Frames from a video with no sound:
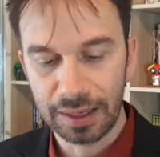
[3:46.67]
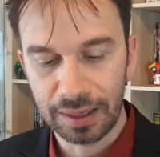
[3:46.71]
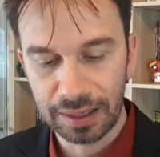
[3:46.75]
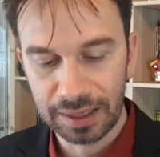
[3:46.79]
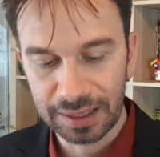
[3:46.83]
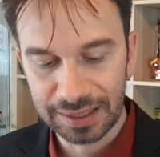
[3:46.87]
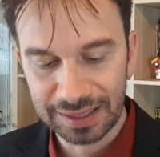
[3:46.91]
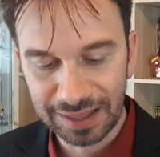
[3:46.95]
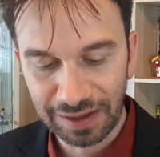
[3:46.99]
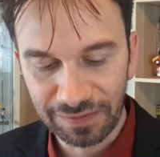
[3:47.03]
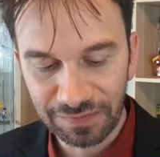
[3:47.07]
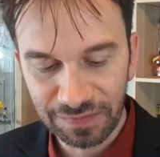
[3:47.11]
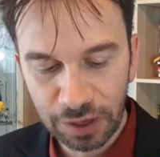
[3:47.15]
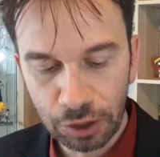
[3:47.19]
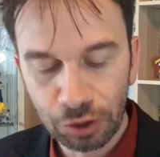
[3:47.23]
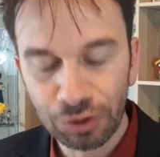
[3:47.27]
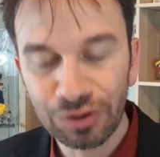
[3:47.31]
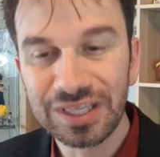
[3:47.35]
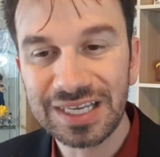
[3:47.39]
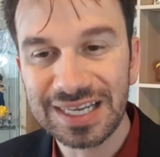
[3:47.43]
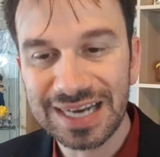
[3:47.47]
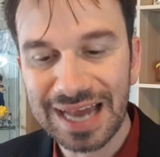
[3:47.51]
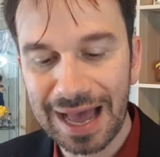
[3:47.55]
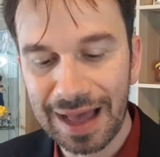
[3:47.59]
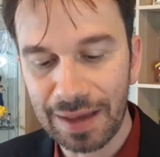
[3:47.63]
eh, davvero
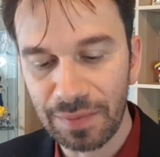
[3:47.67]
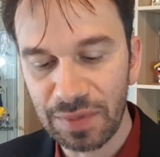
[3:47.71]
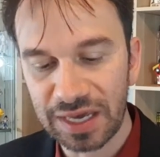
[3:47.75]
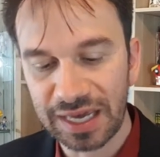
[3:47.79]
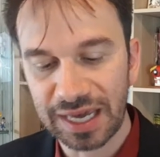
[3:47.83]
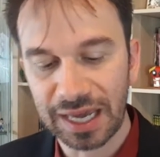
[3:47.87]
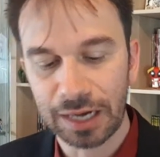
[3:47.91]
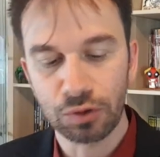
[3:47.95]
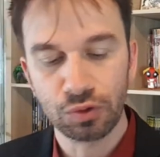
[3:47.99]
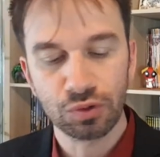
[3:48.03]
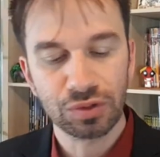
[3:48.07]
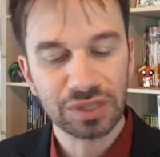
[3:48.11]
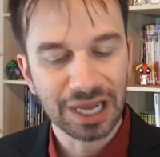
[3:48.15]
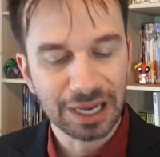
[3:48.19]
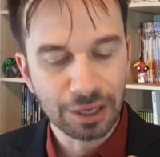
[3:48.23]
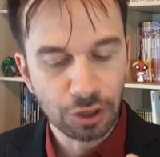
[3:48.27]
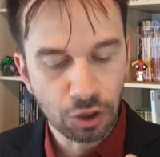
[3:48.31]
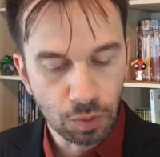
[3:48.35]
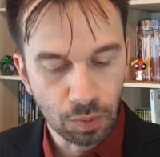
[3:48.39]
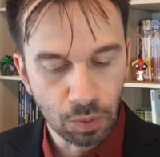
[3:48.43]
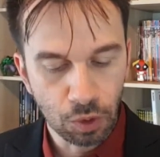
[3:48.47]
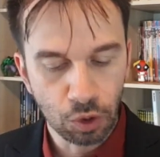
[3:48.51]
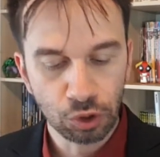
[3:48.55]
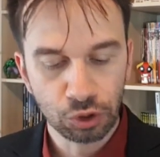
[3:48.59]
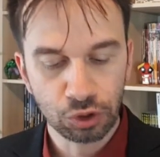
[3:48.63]
dinamiche, hanno un
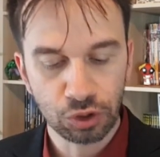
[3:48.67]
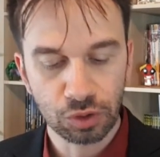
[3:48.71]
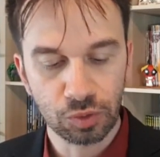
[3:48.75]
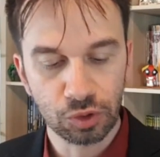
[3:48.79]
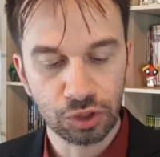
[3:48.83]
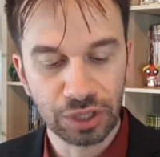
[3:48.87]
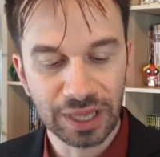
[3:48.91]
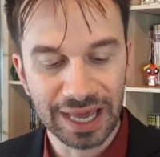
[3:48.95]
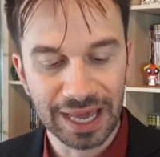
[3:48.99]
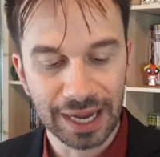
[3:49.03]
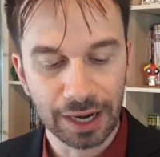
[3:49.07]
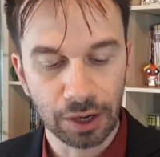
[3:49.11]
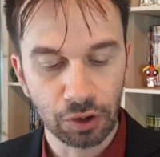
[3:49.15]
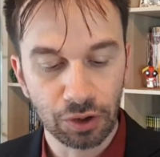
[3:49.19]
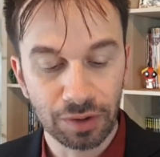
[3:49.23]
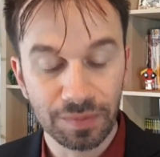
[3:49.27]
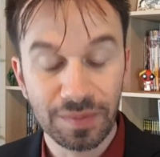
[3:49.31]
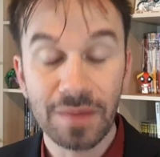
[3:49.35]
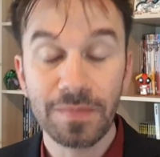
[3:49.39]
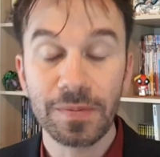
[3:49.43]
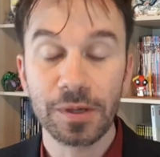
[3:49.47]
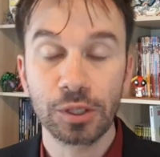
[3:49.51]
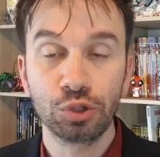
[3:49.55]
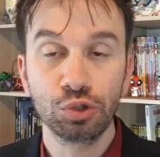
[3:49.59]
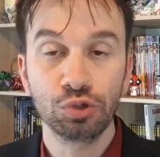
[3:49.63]
taglio molto moderno e
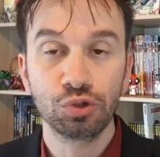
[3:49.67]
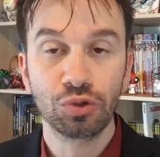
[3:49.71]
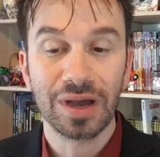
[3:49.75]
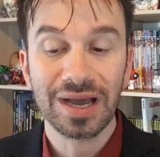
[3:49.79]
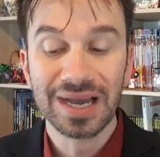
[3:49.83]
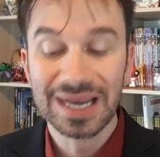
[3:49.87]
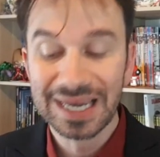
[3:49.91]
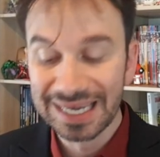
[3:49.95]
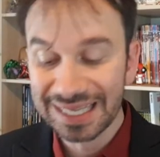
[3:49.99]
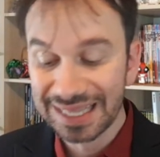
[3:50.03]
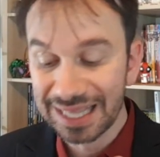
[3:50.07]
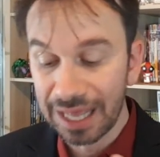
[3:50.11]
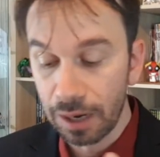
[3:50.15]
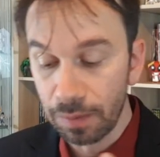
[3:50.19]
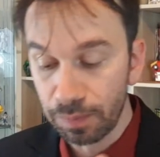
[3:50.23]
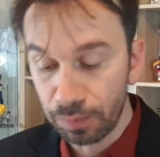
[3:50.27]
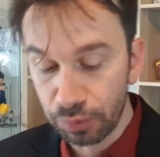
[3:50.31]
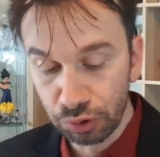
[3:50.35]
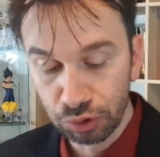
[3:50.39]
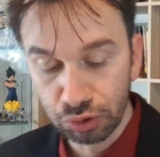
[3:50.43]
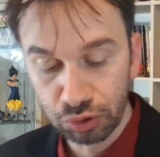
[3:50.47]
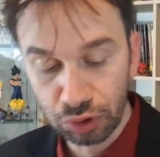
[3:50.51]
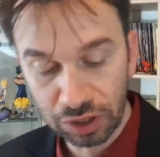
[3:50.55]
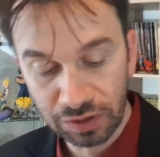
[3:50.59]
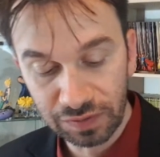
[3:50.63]
mi è piaciuto anche dal
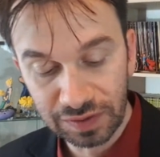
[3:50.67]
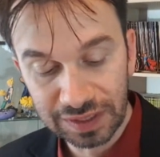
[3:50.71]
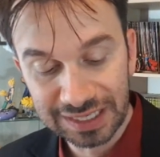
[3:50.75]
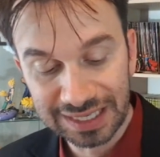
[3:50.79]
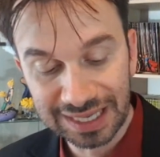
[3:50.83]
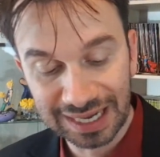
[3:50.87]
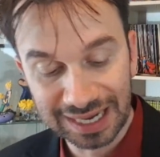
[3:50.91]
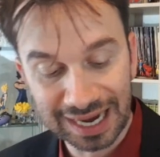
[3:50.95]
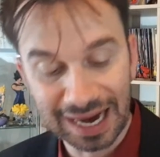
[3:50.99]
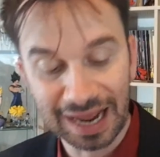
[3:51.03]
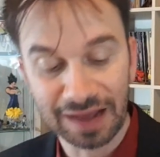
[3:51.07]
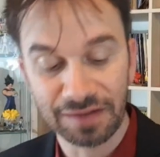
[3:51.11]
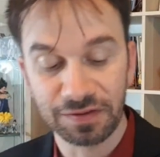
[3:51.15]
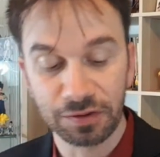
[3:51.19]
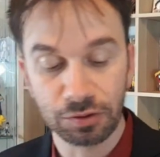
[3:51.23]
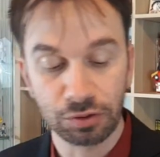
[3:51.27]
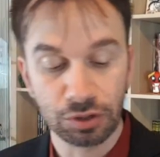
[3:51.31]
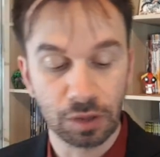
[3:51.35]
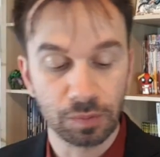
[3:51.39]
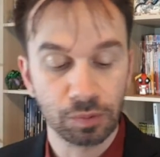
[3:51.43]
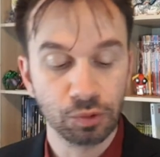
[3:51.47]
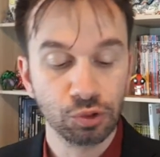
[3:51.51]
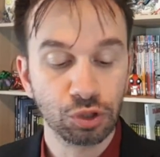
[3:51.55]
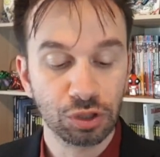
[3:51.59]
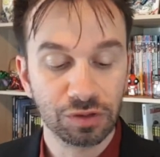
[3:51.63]
punto di vista grafico,
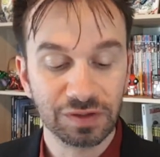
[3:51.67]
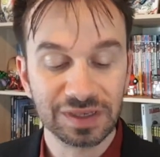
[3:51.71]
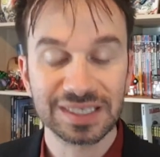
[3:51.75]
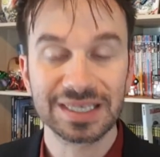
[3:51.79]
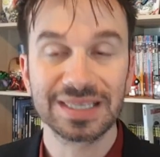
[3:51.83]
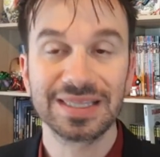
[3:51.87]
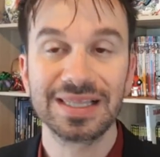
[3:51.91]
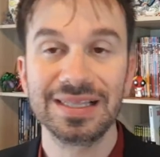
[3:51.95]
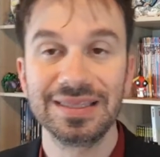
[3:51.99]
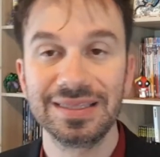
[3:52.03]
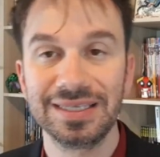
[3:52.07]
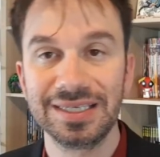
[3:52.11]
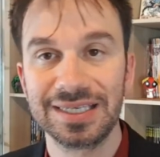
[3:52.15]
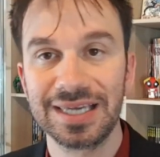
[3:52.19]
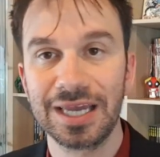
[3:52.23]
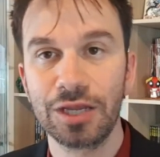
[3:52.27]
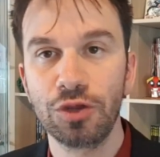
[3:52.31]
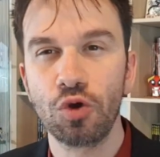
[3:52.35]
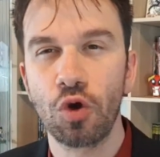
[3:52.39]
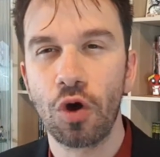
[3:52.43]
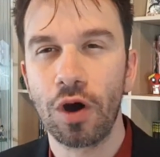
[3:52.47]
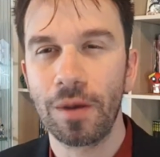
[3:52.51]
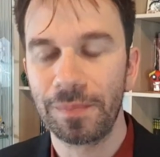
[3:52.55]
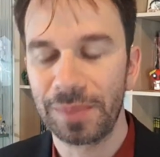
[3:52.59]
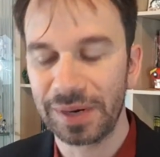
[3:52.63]
dal punto di vista del
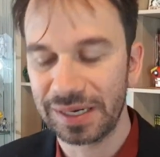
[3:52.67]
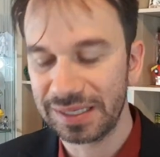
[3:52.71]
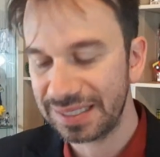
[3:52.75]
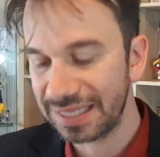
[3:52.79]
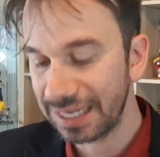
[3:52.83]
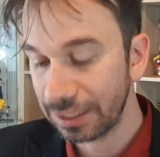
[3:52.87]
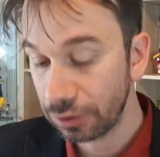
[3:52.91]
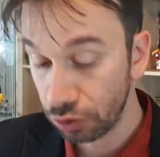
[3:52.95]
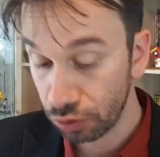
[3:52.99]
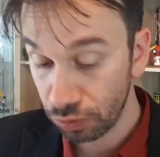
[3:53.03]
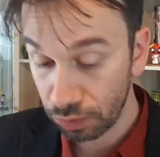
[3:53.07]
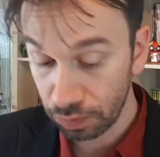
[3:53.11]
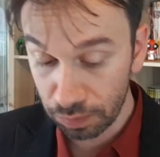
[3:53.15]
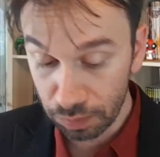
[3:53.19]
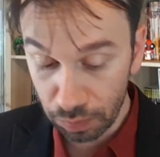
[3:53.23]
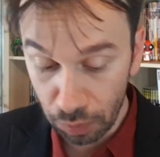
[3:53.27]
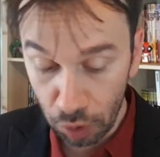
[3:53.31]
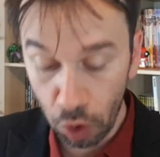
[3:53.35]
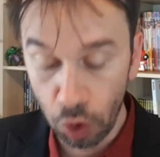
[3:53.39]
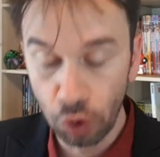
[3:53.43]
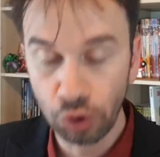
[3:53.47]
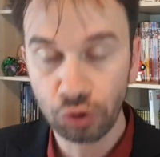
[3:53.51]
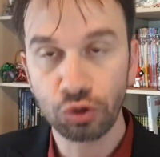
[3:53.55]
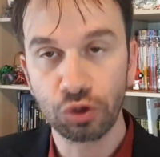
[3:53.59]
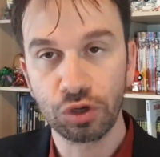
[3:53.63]
disegno ho apprezzato
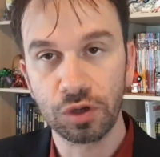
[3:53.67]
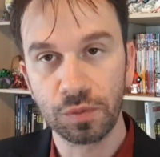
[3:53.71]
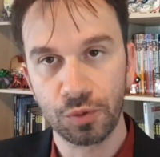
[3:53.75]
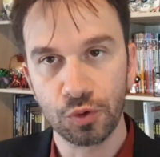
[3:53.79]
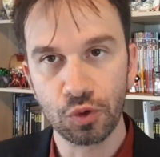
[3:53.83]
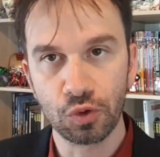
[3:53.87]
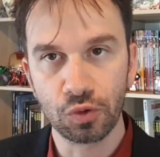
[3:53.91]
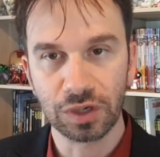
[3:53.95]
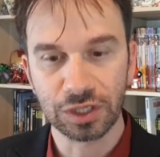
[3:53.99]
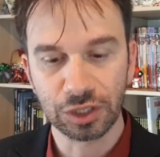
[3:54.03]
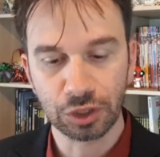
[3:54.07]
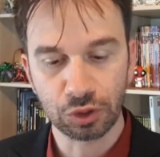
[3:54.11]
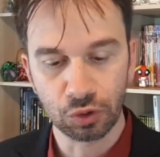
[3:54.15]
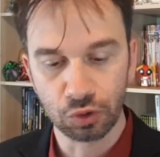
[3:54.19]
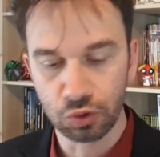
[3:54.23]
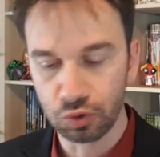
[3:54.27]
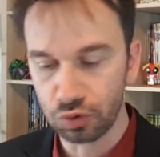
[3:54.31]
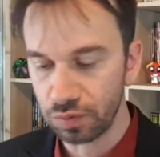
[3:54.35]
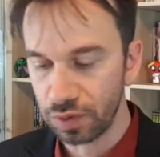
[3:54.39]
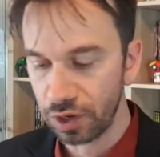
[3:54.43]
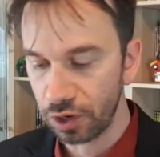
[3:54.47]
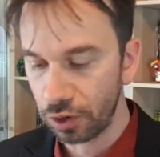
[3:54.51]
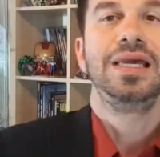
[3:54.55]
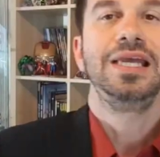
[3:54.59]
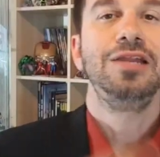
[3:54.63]
molto di più questo
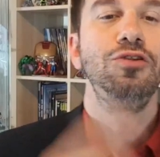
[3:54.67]
numero.